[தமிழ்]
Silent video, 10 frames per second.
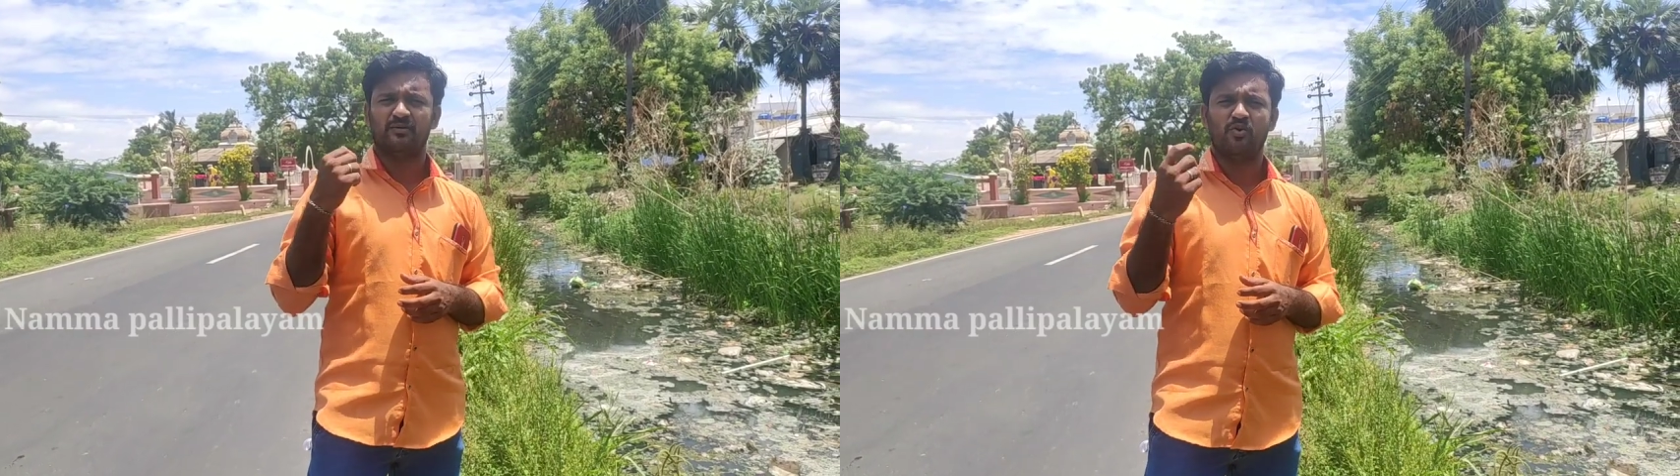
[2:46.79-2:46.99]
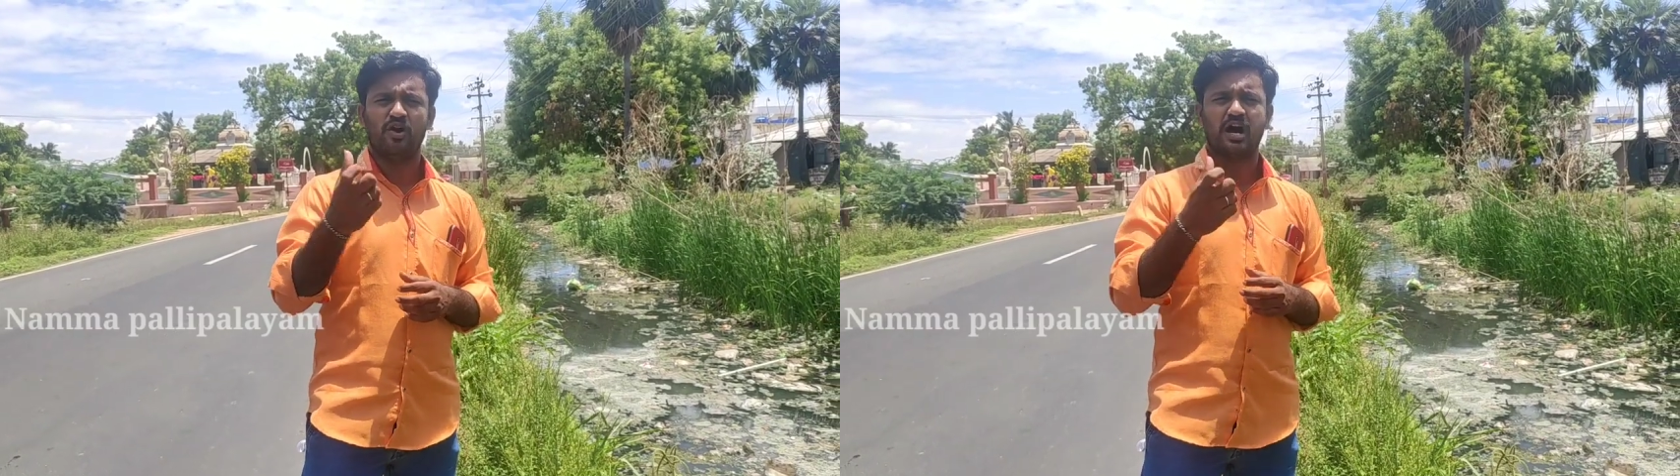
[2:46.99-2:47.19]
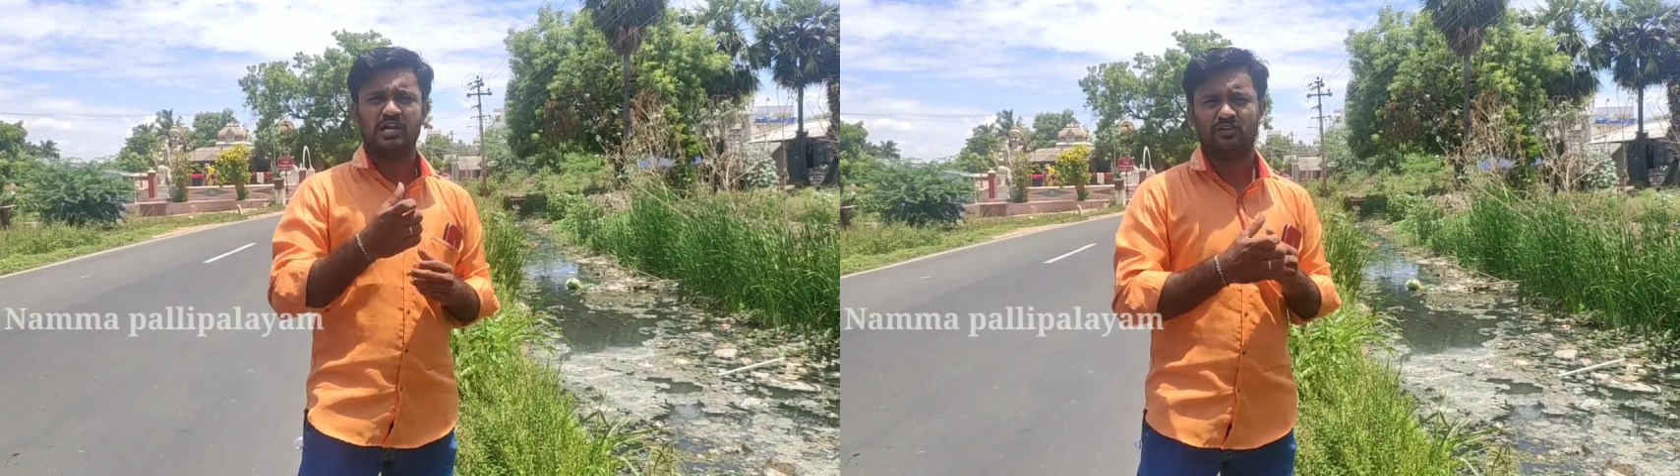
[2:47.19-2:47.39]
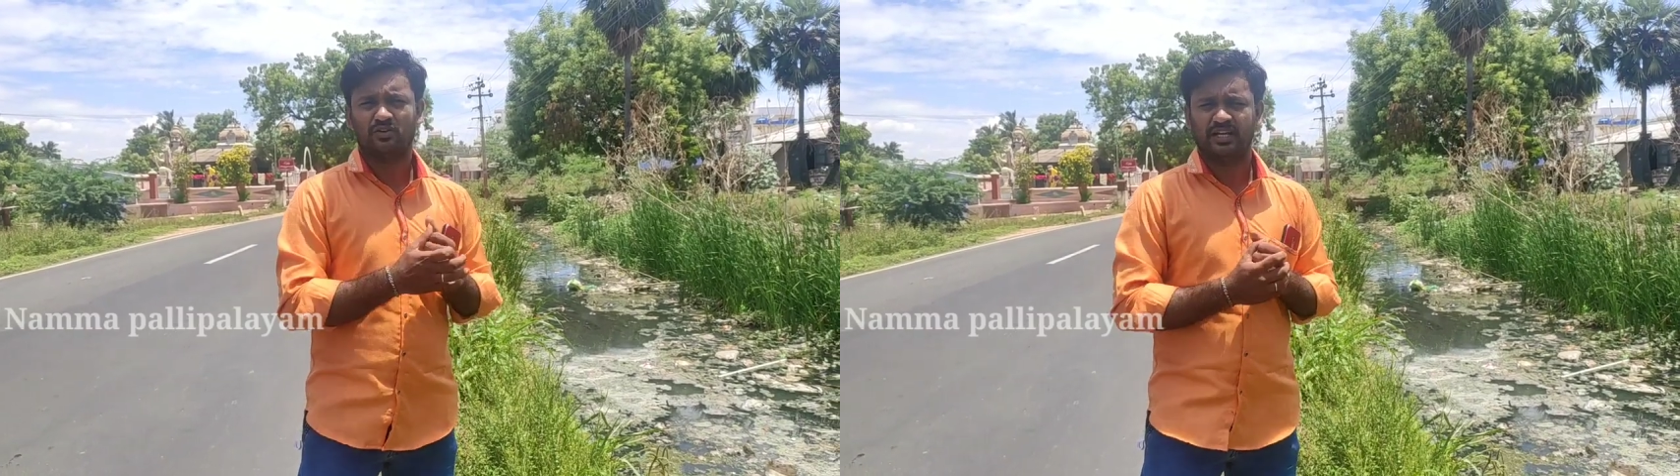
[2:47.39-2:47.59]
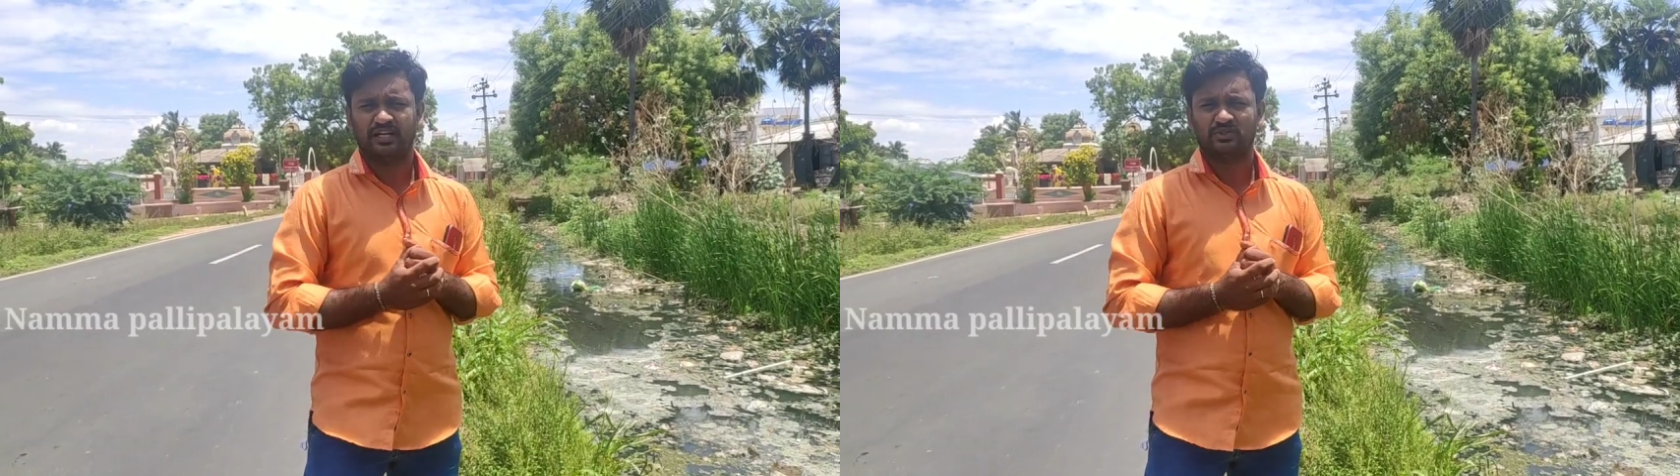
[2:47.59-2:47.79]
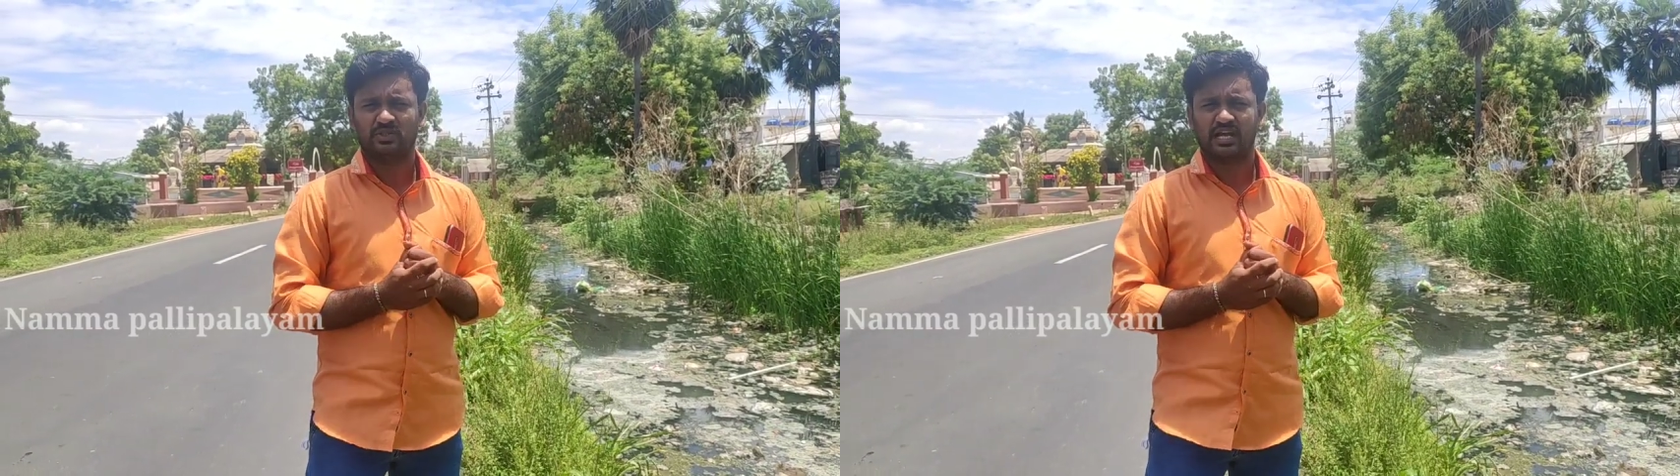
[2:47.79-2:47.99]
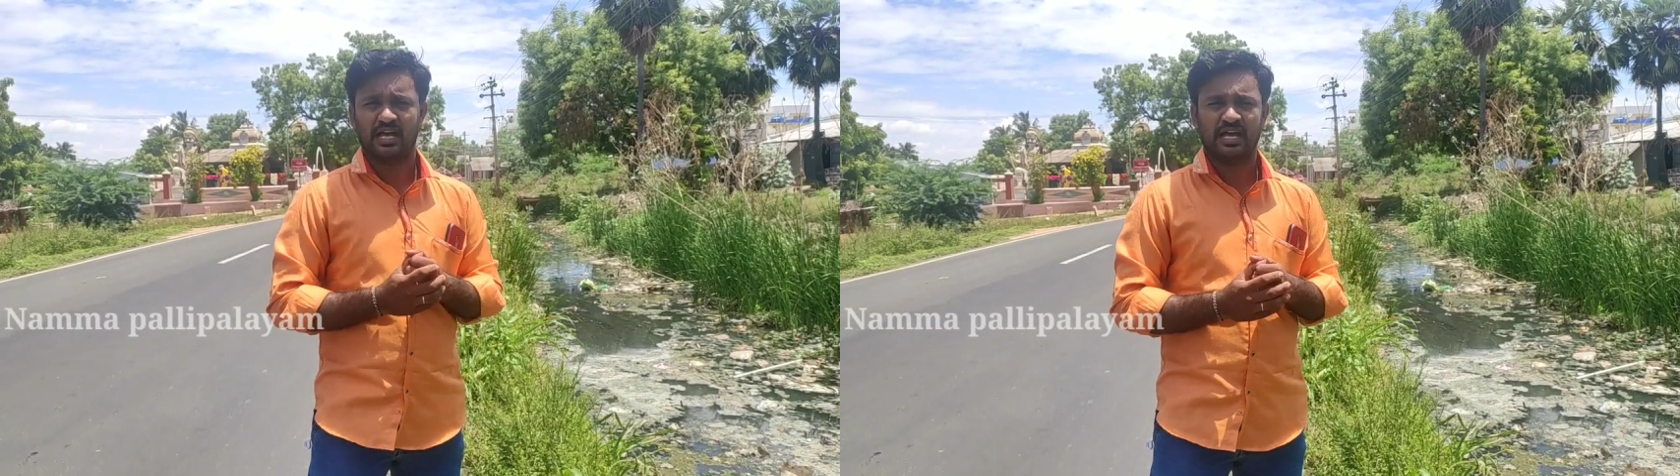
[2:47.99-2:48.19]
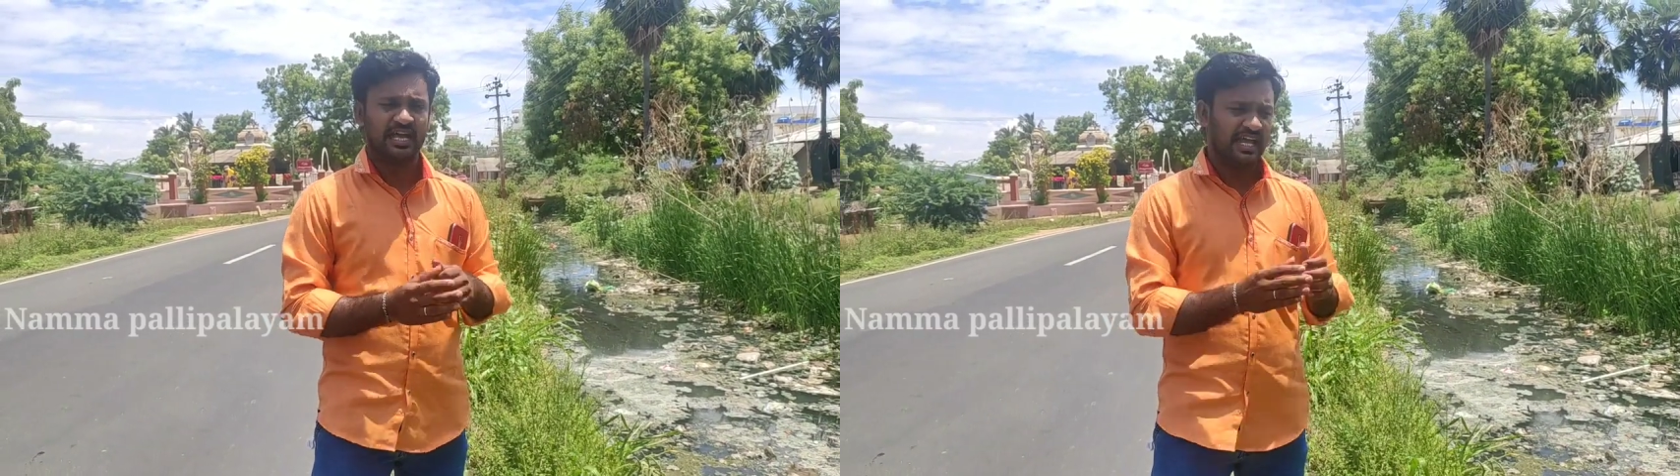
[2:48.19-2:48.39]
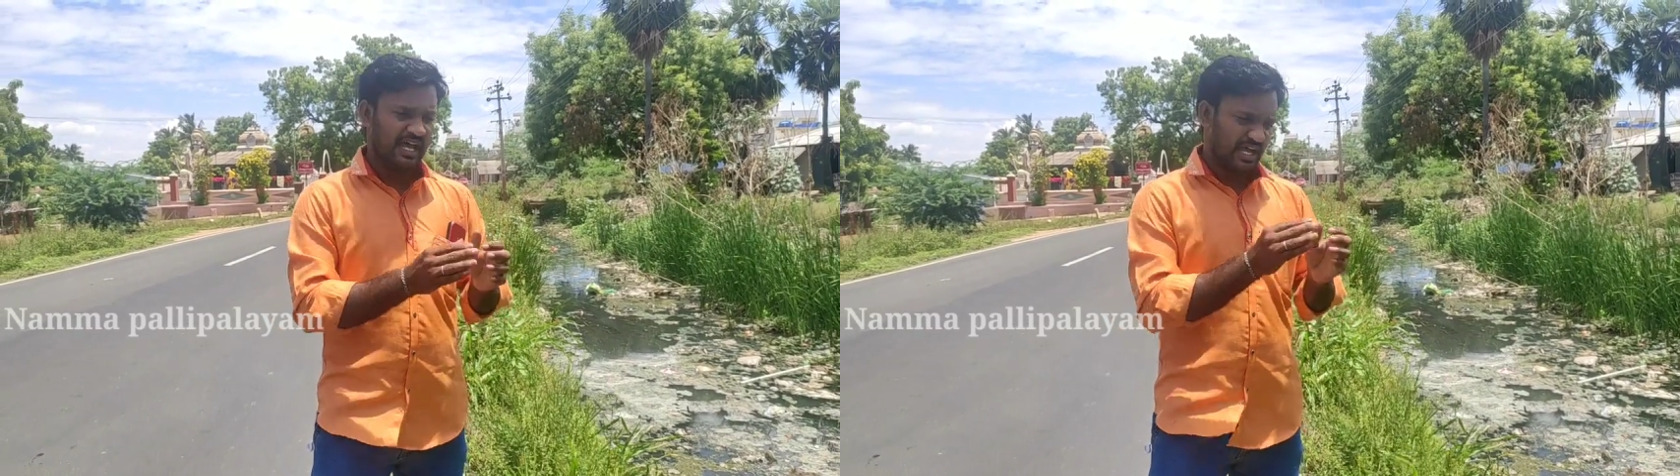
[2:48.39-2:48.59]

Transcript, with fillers: சமூக ஆர்வல் கூட என்ன சொல்கிறாங்கன்னா